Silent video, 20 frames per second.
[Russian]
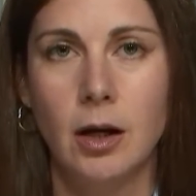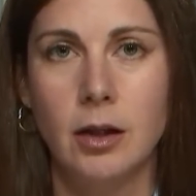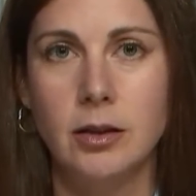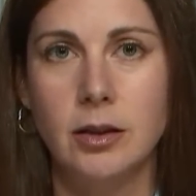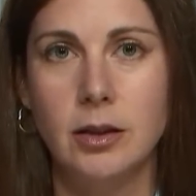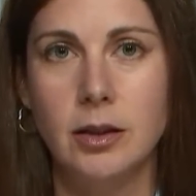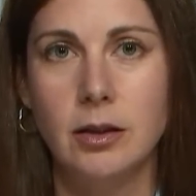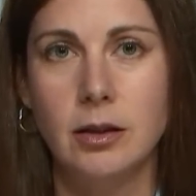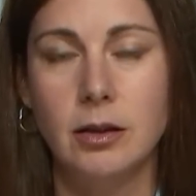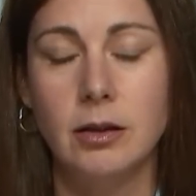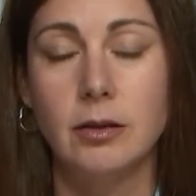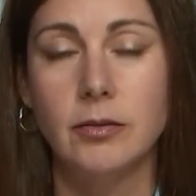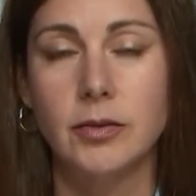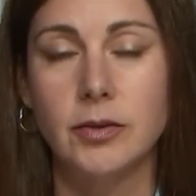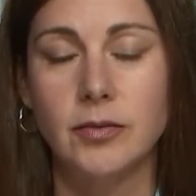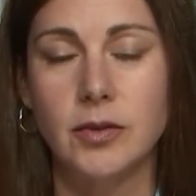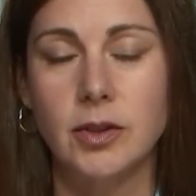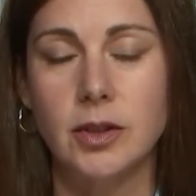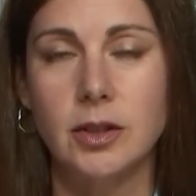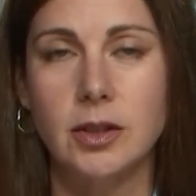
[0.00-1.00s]
И в
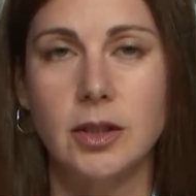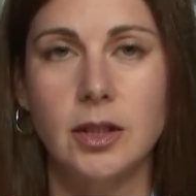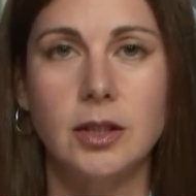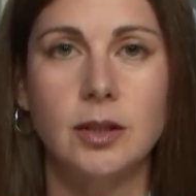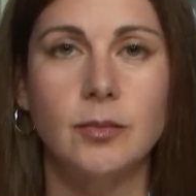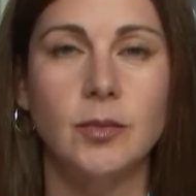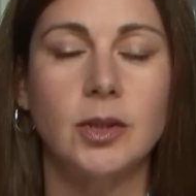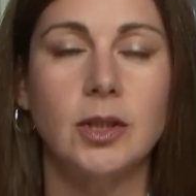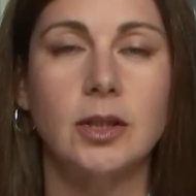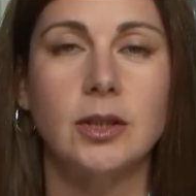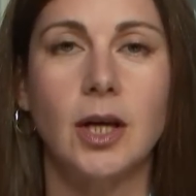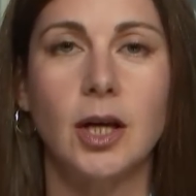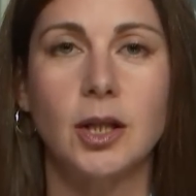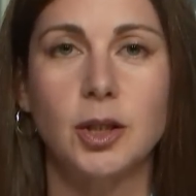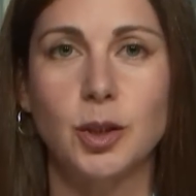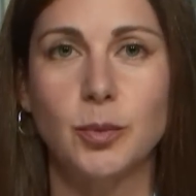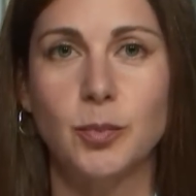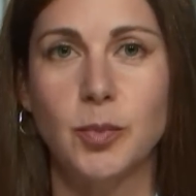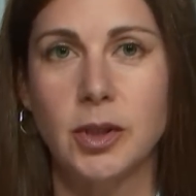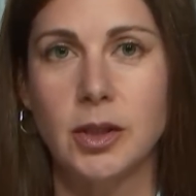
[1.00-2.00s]
связи с этим она
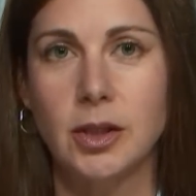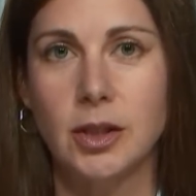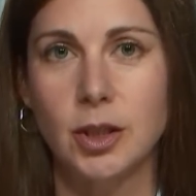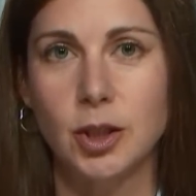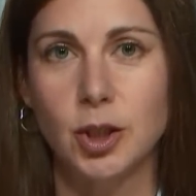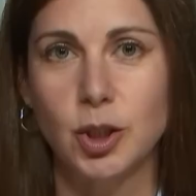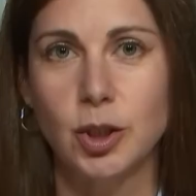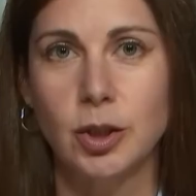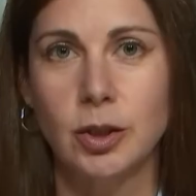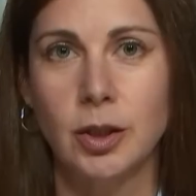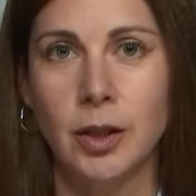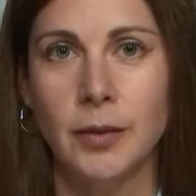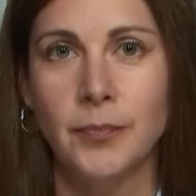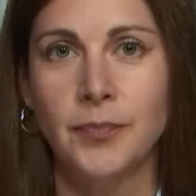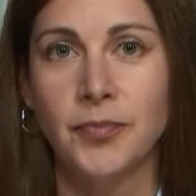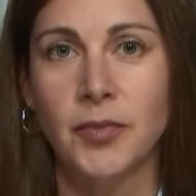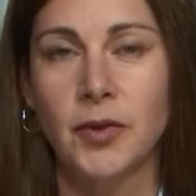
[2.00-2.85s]
также предложила,